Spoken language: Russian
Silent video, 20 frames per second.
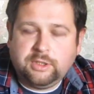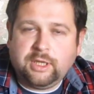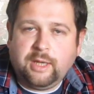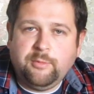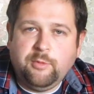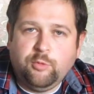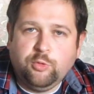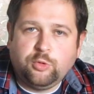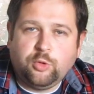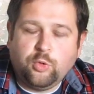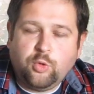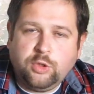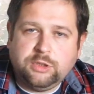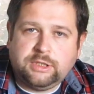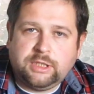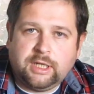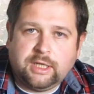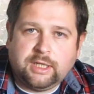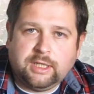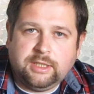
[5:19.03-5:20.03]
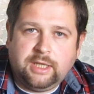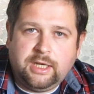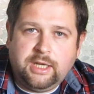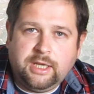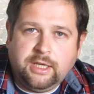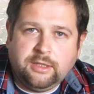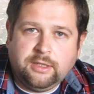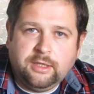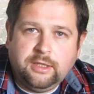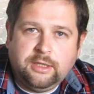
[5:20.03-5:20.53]
там его другой страх
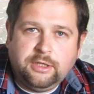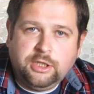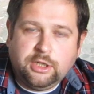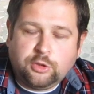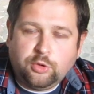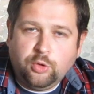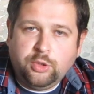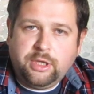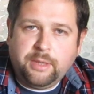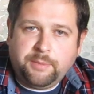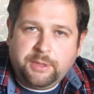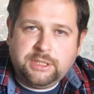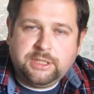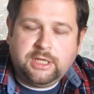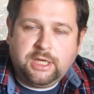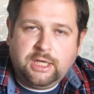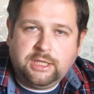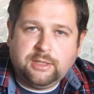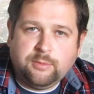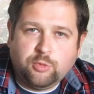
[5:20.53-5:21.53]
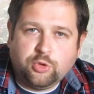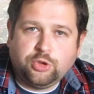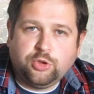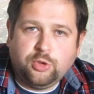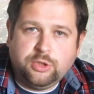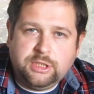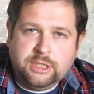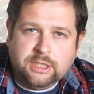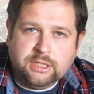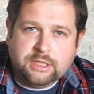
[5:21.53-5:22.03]
одолеет. Никто не определяет ему, что
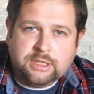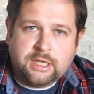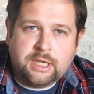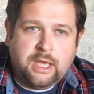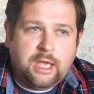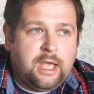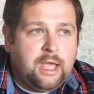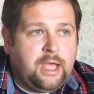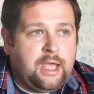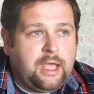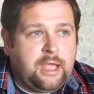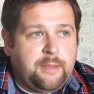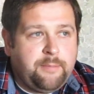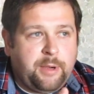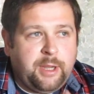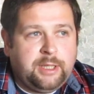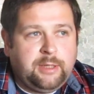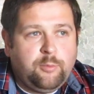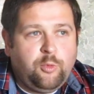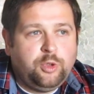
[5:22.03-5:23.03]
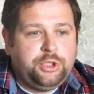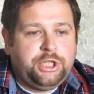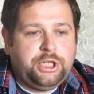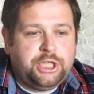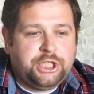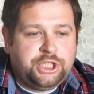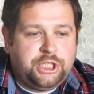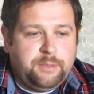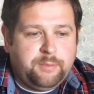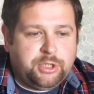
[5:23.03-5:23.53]
делать. И поэтому очень
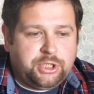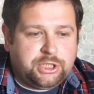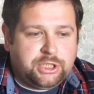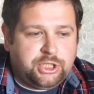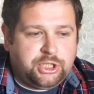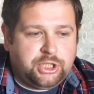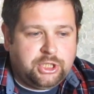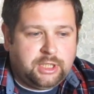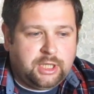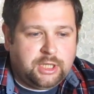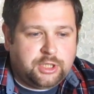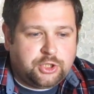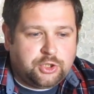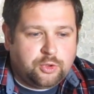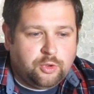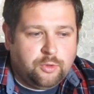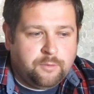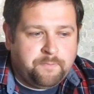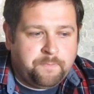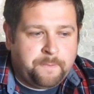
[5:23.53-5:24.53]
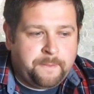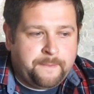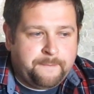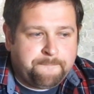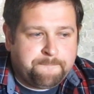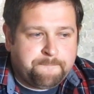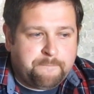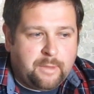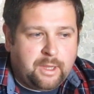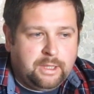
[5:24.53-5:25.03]
ошибочно считать, что
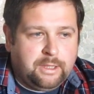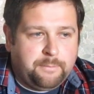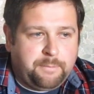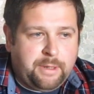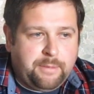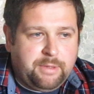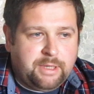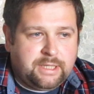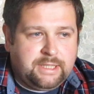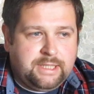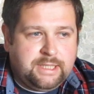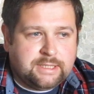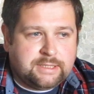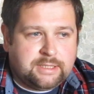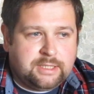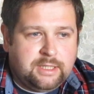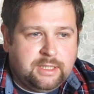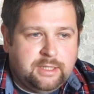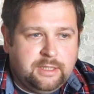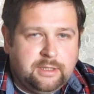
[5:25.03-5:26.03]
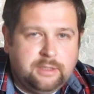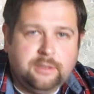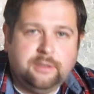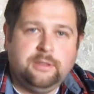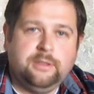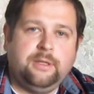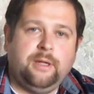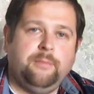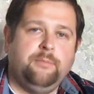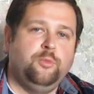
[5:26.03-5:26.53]
например, если
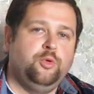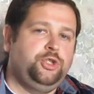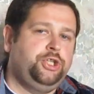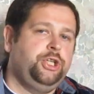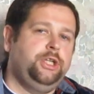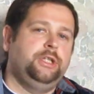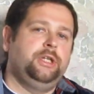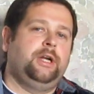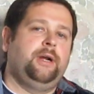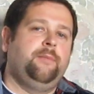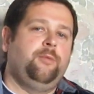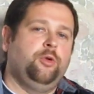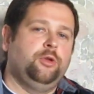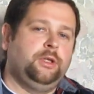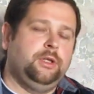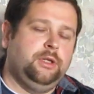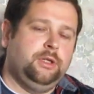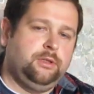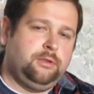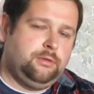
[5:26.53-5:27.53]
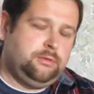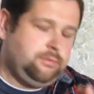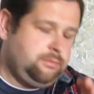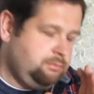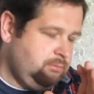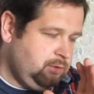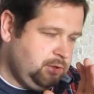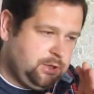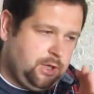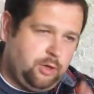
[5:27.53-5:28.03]
там мужчина работает,
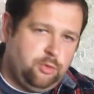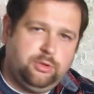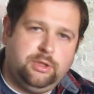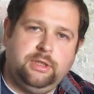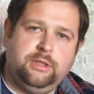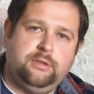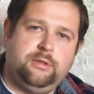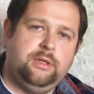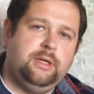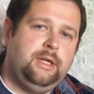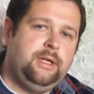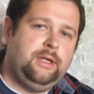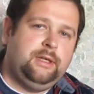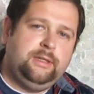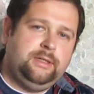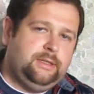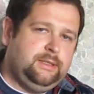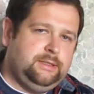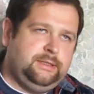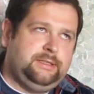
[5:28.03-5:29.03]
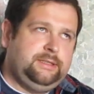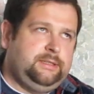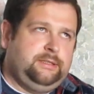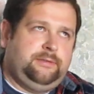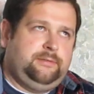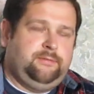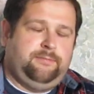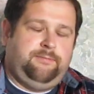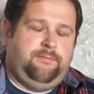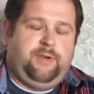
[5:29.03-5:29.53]
не знаю, до,
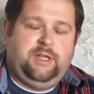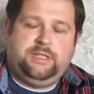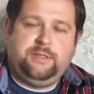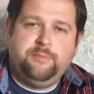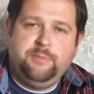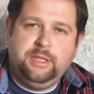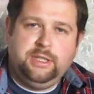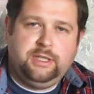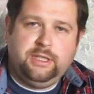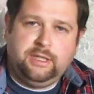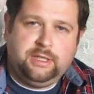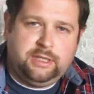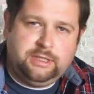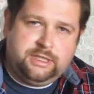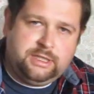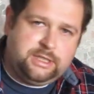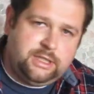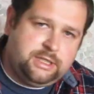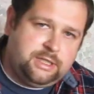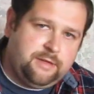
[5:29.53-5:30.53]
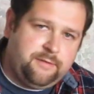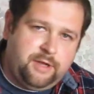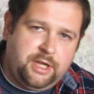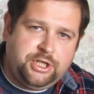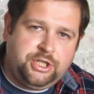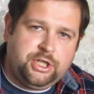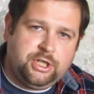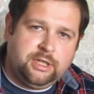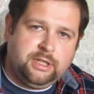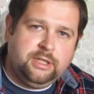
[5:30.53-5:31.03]
с 8 до 10
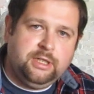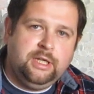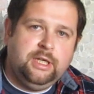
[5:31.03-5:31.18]
вечера,